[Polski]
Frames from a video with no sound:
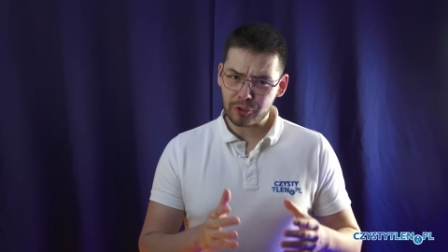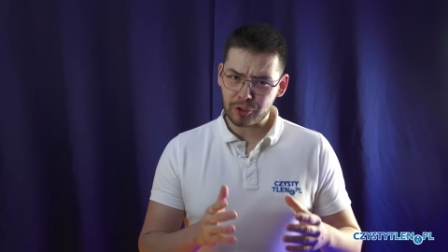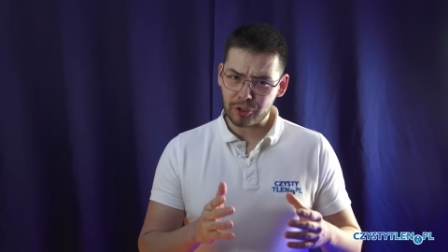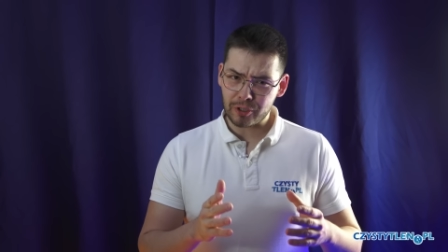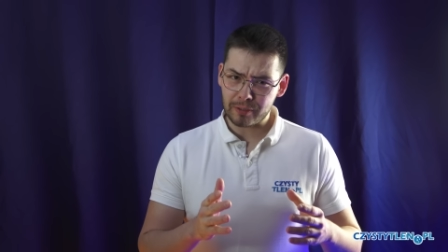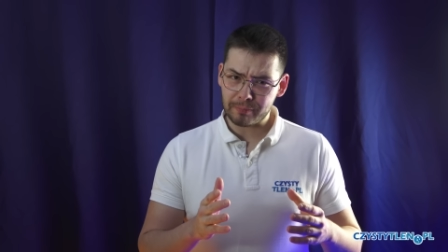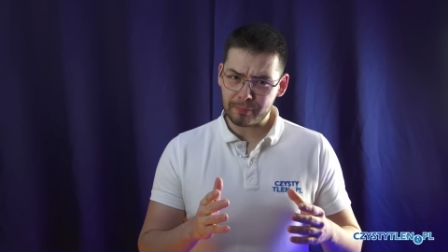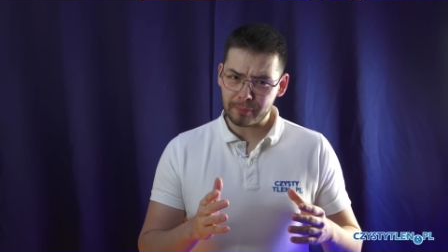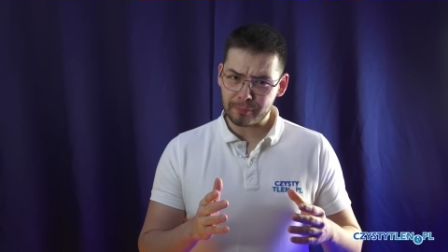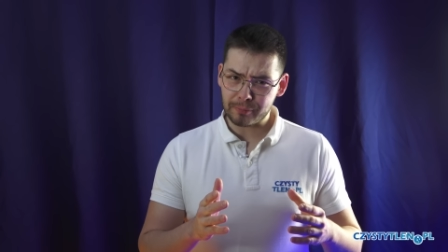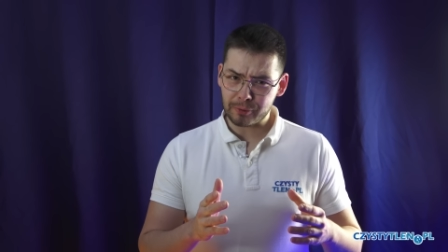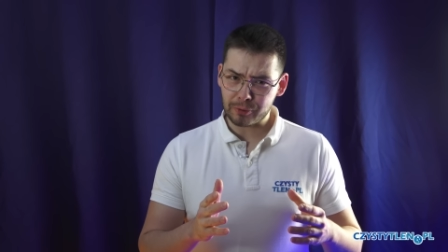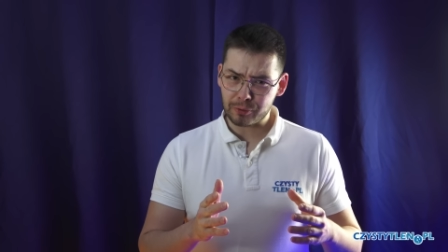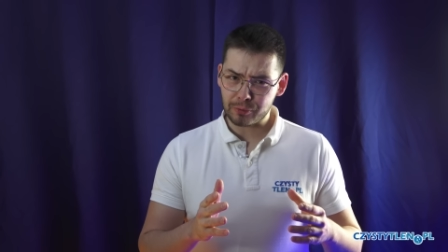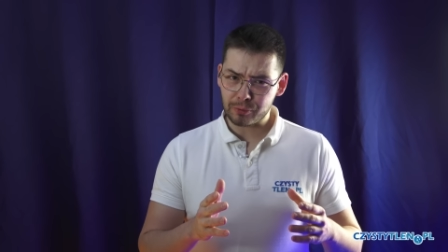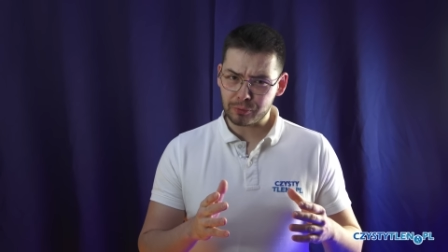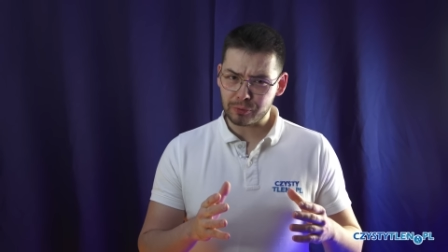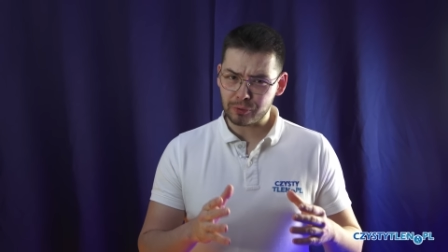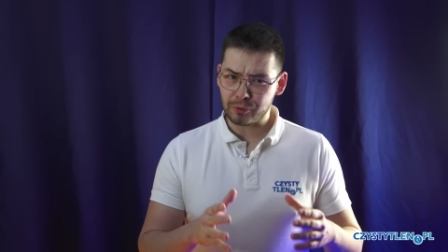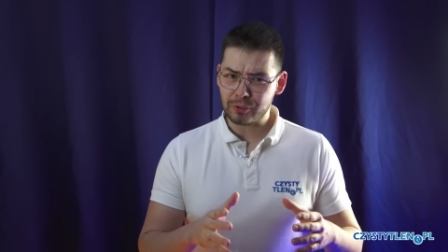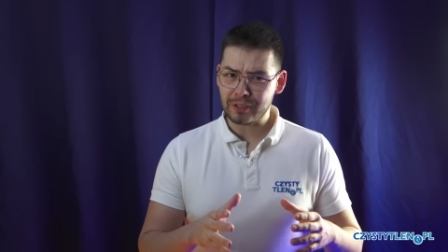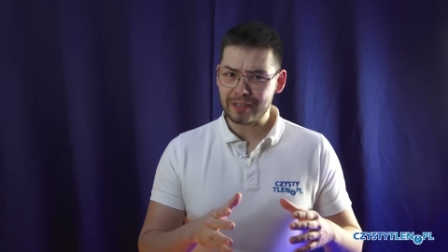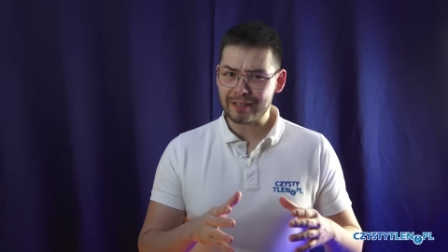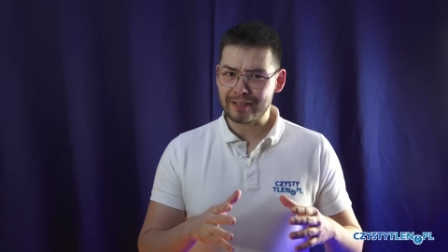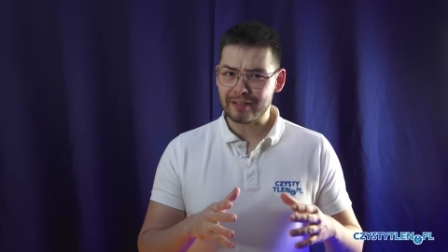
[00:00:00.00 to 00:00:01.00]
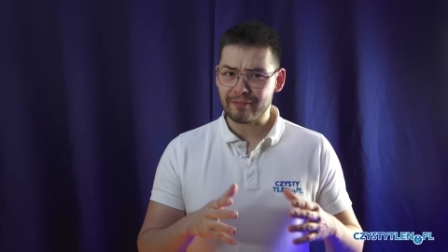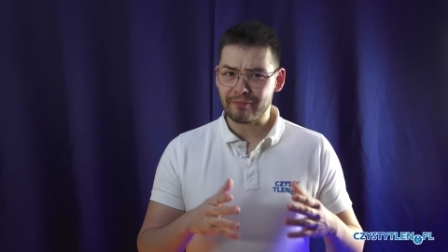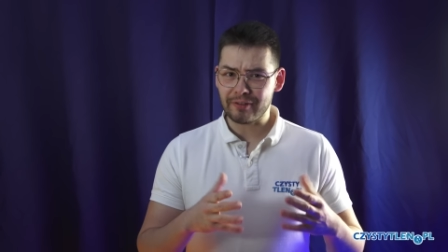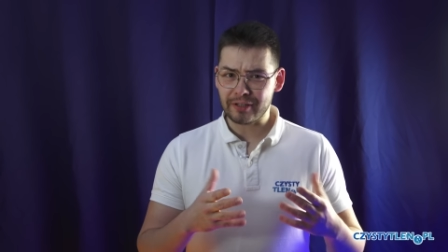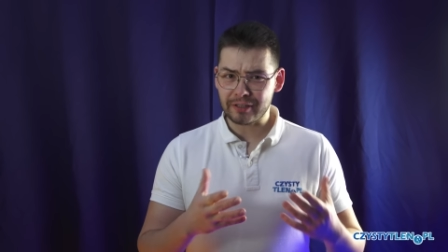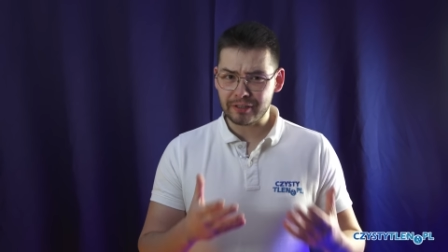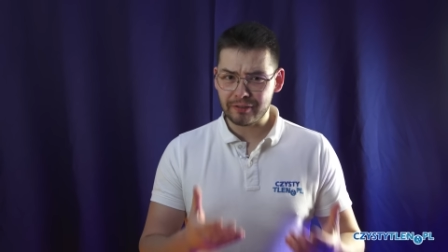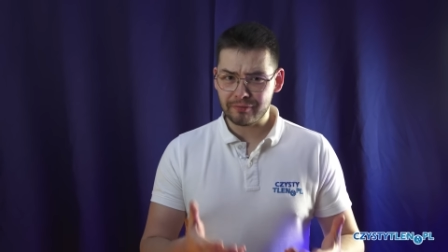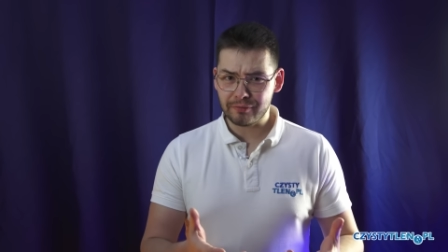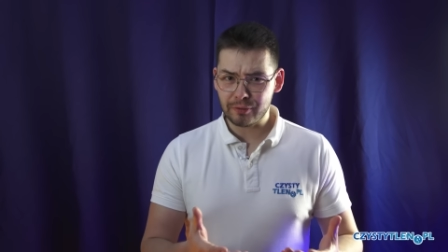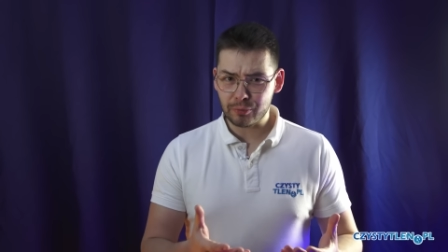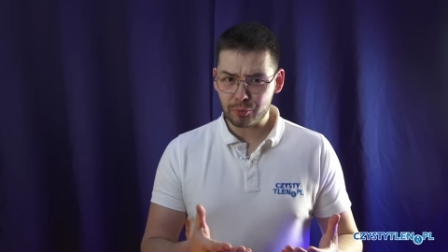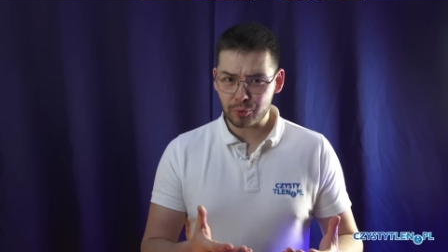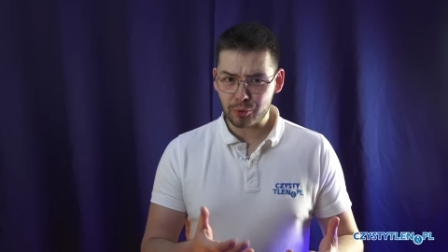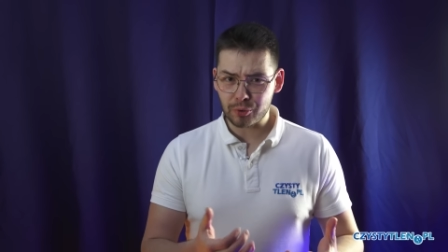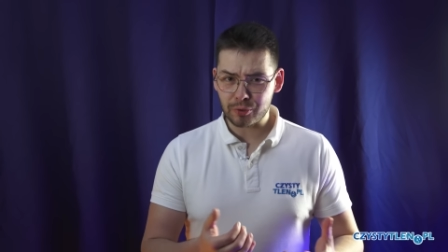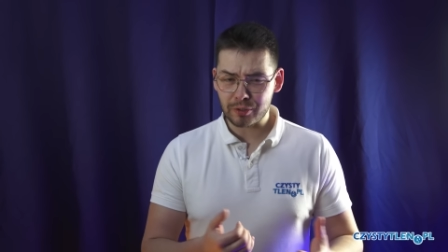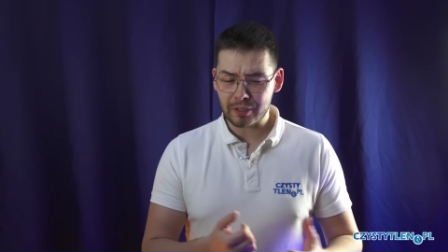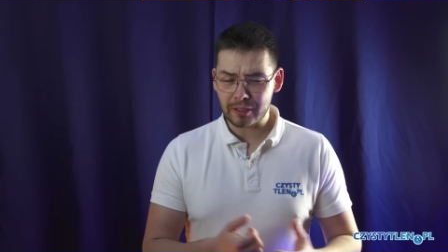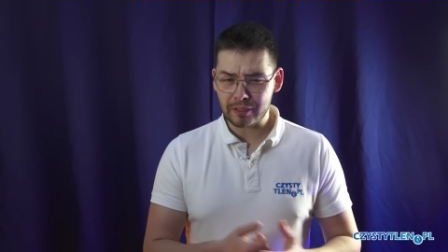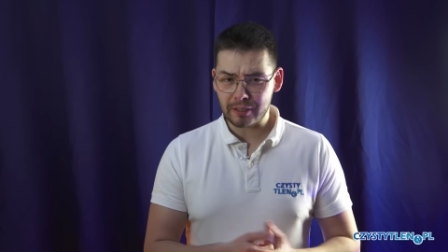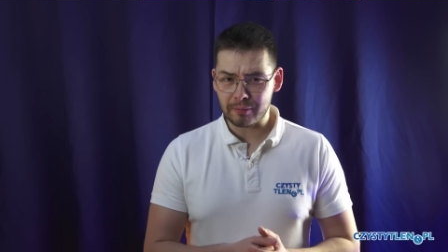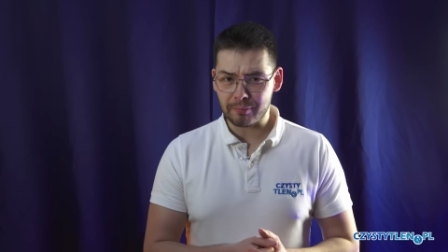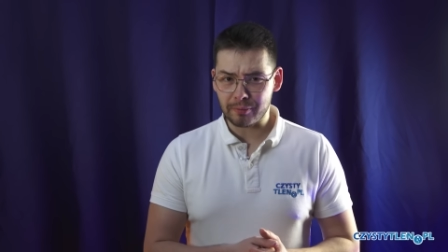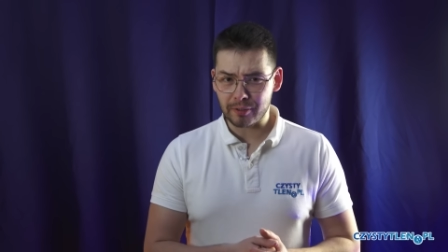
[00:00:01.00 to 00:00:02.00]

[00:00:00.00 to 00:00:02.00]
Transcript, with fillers: że po prostu to nie jest efektywne urządzenie,